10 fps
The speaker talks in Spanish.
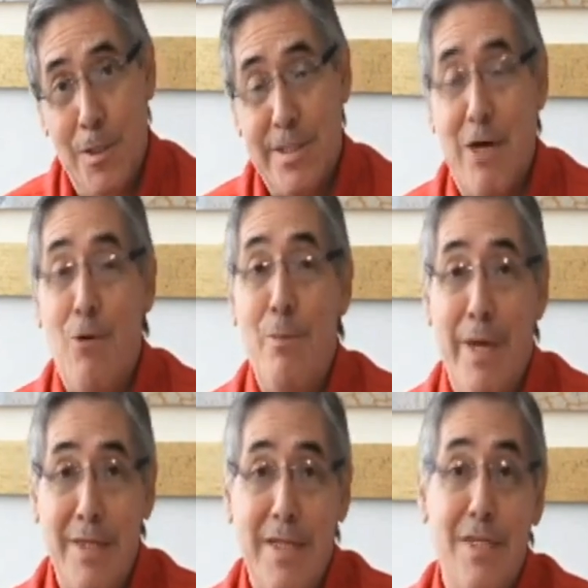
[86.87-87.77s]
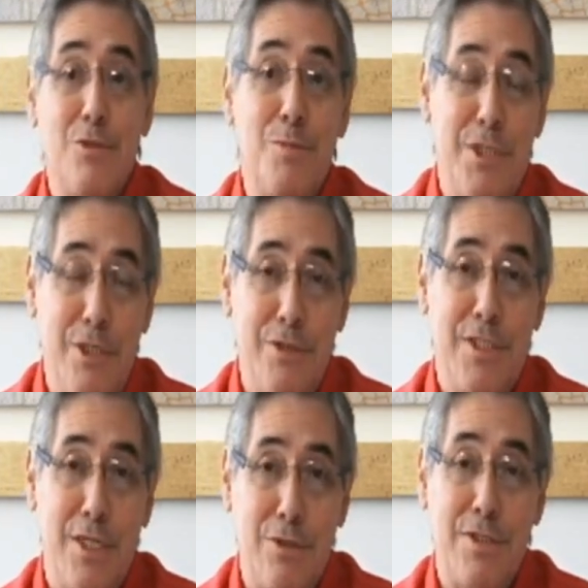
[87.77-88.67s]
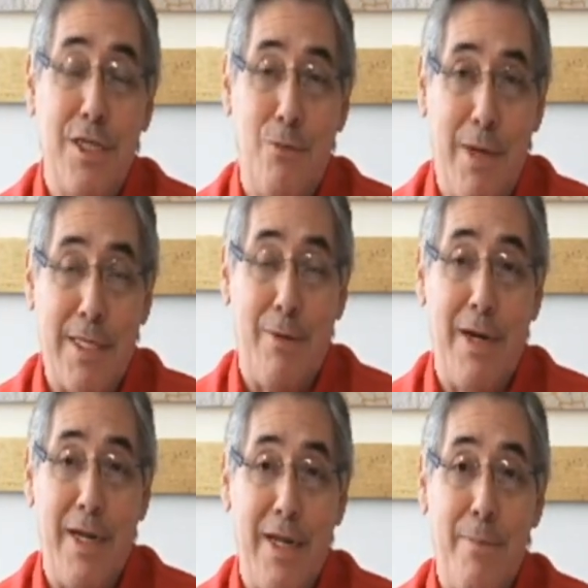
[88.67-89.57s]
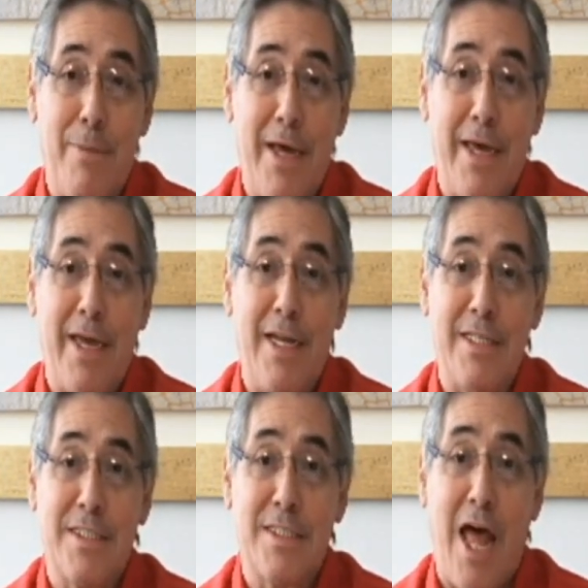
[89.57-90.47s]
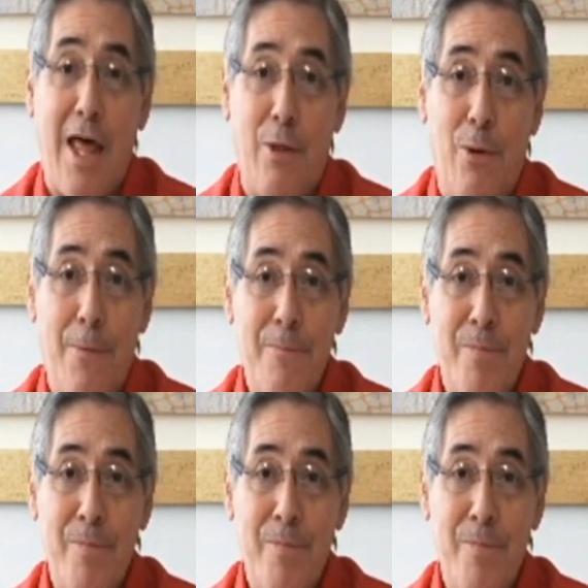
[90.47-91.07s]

se aumenta el subsidio en 150 guaraníes para que el Estado